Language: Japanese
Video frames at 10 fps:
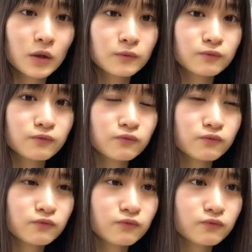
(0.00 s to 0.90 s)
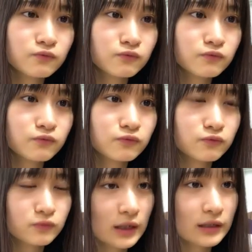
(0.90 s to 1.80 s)
うん
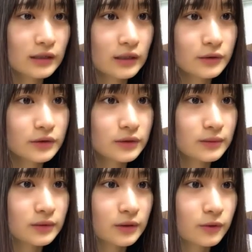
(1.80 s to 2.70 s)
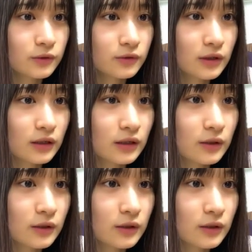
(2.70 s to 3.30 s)
秋楽しみなことは